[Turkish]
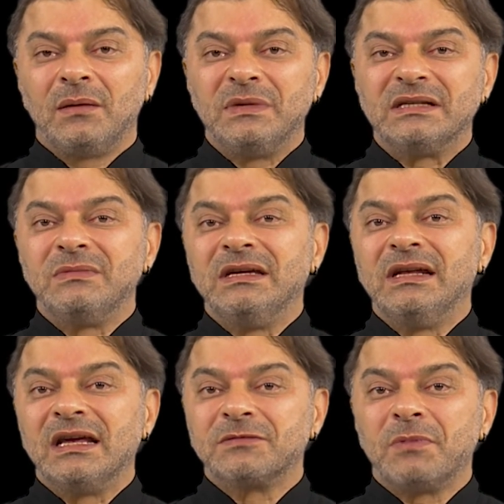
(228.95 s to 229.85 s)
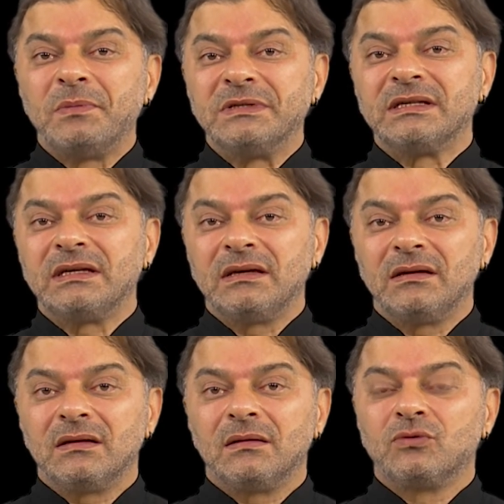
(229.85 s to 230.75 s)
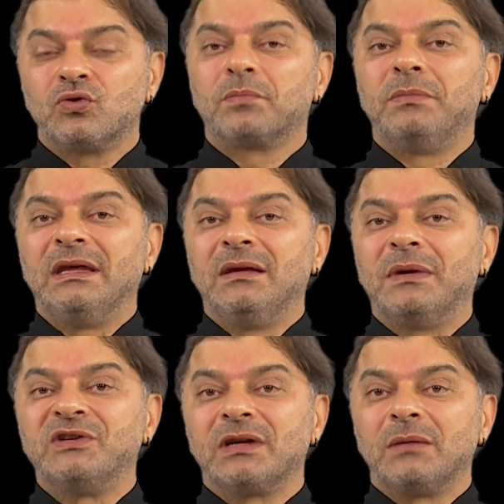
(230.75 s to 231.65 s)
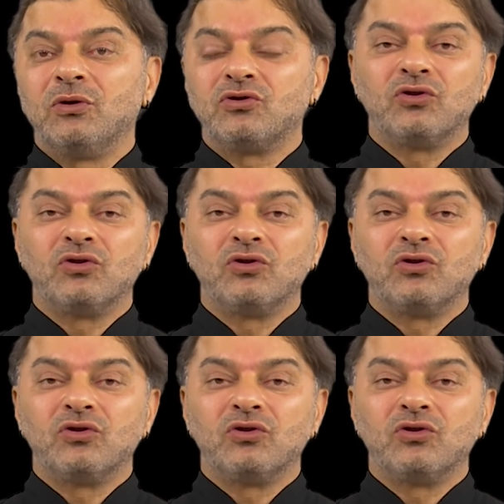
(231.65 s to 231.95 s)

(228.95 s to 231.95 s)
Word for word: bizim iyileşmemizi çok iyi beceremiyor.